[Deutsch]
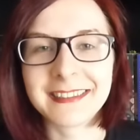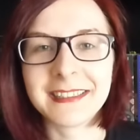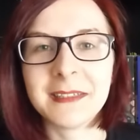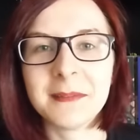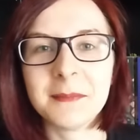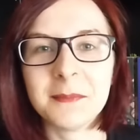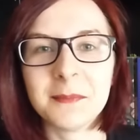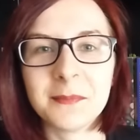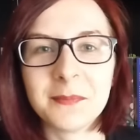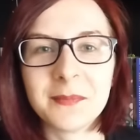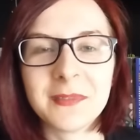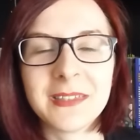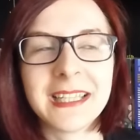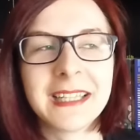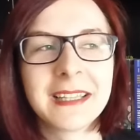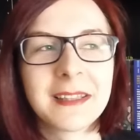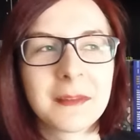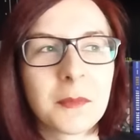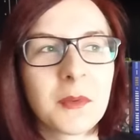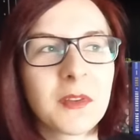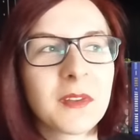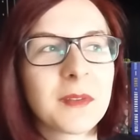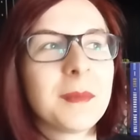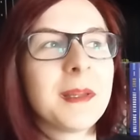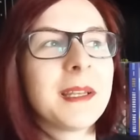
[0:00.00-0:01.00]
Ähm, jetzt
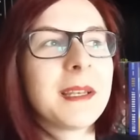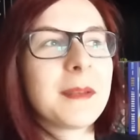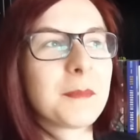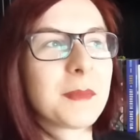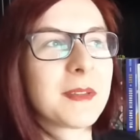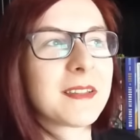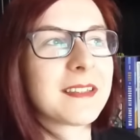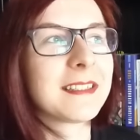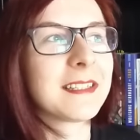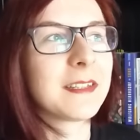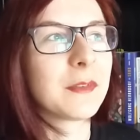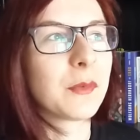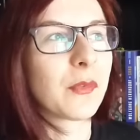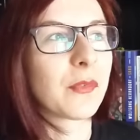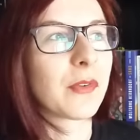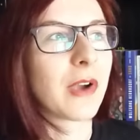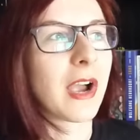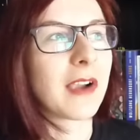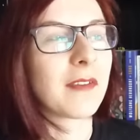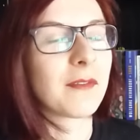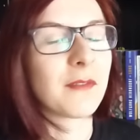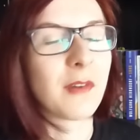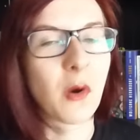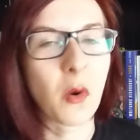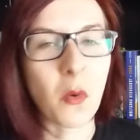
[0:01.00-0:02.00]
müsste man ein bisschen tiefer
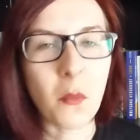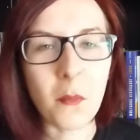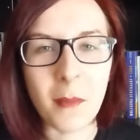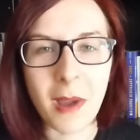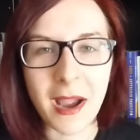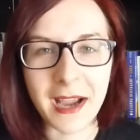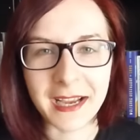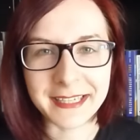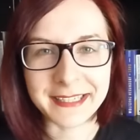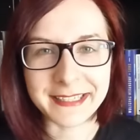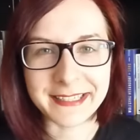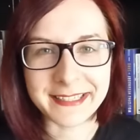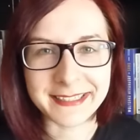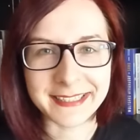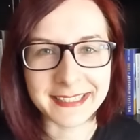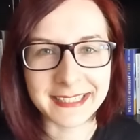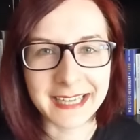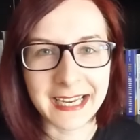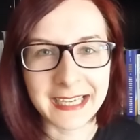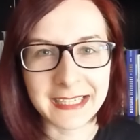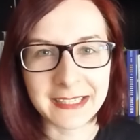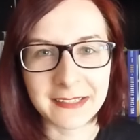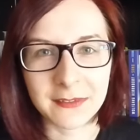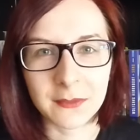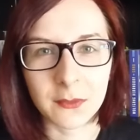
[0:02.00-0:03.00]
fragen, warum mag ich das denn
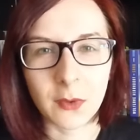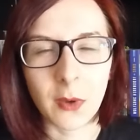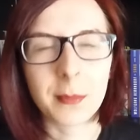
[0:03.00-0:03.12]
eigentlich so?